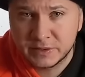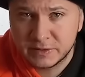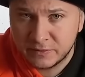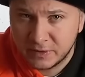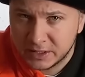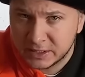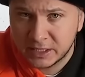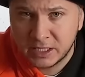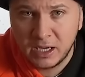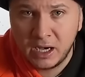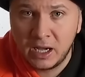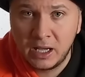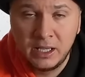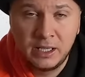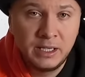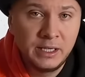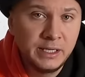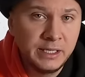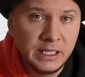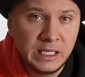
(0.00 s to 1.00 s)
звонка
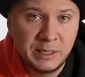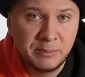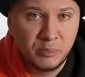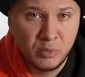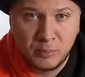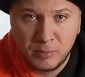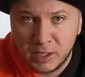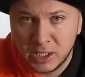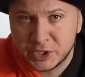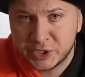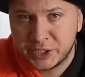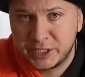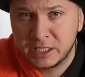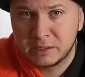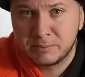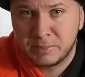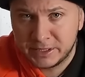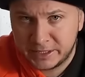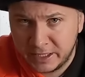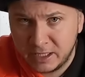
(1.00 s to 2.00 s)
или бумажки
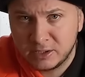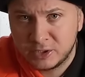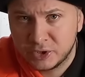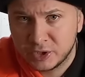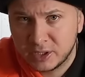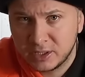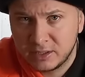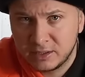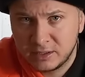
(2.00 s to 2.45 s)
от подрядчика.